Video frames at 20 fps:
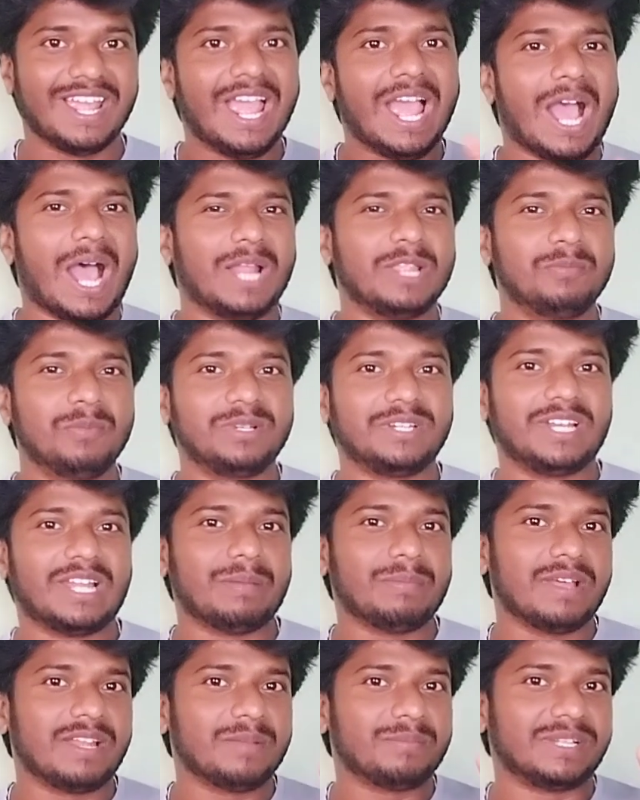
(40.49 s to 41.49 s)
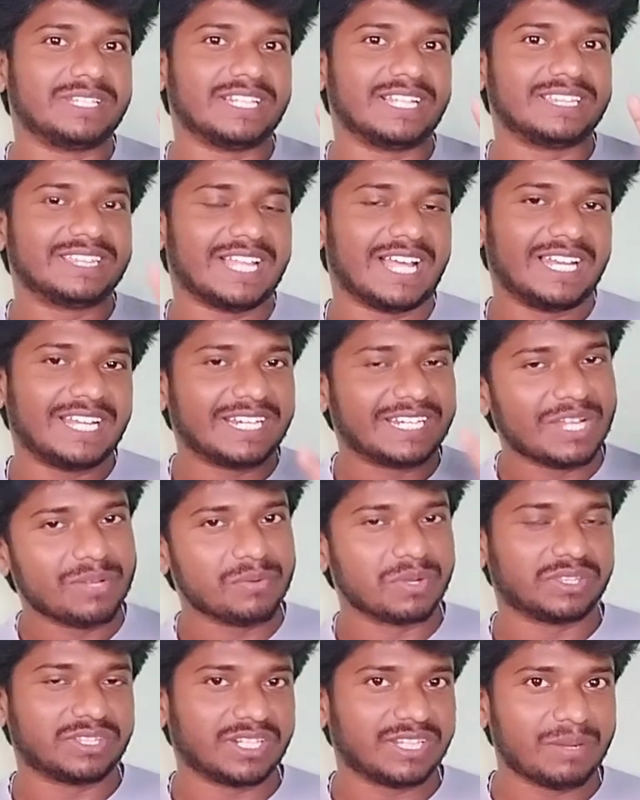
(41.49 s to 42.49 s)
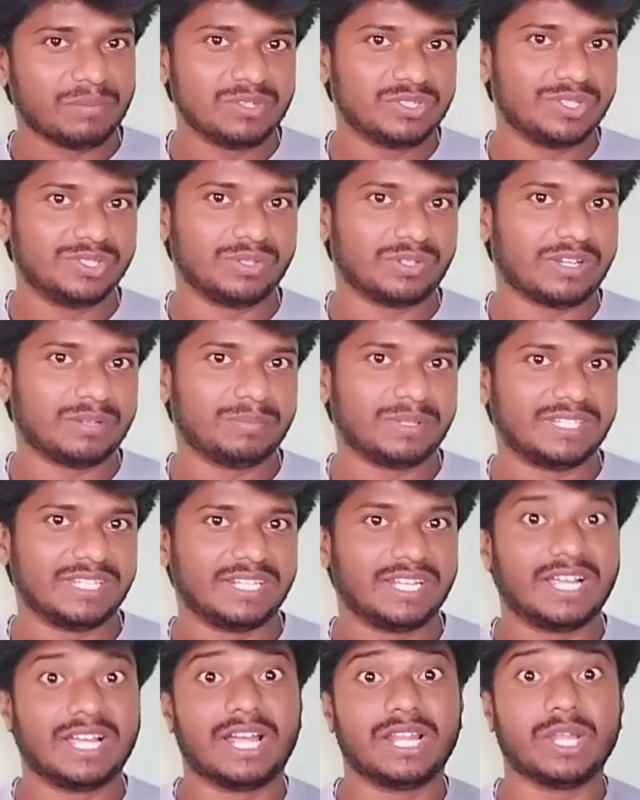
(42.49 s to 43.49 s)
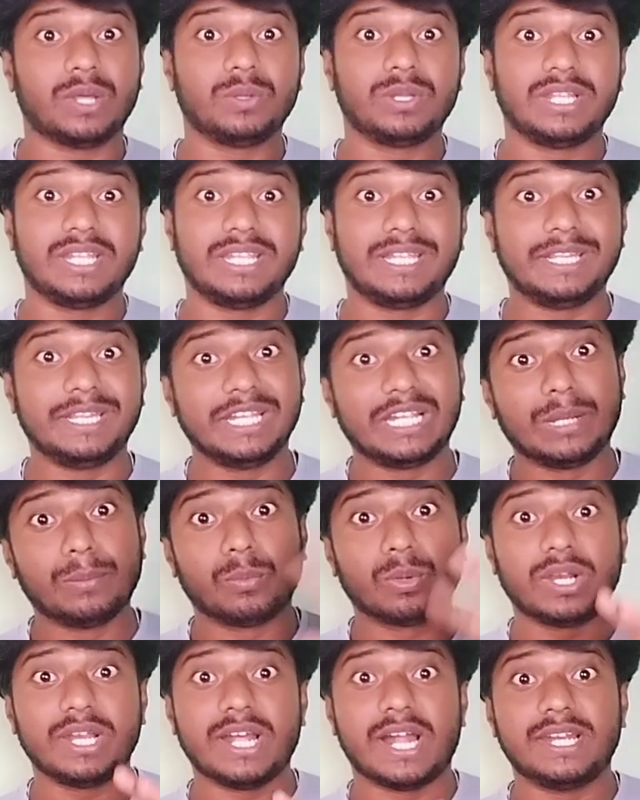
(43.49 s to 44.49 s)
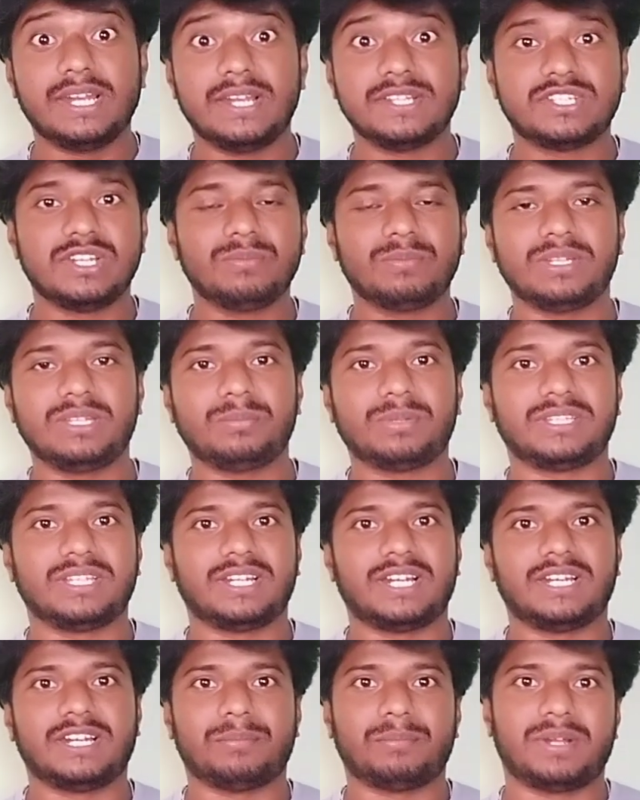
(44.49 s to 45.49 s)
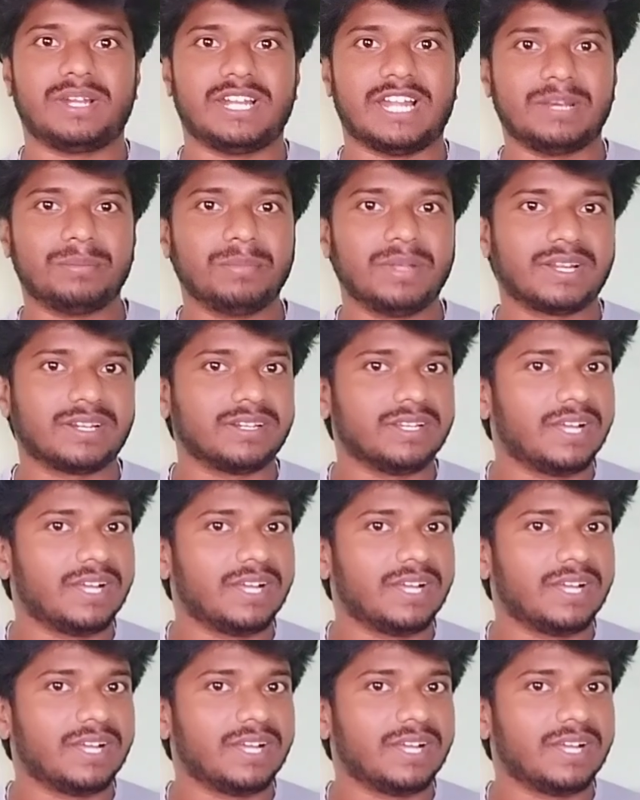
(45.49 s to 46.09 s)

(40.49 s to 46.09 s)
அது மட்டும் இல்லாமல் அதில் பார்த்தீங்கன்னா தலைனா ஒருத்தர் தான் அப்படின்னு சொல்லி சொல்கிறார் பார்த்தீங்களா அதாவது இதுக்கு முன்னாடி ஆடியன்ஸ்லையும் பற்றி பார்த்தீங்கன்னா நம்ம நண்பர்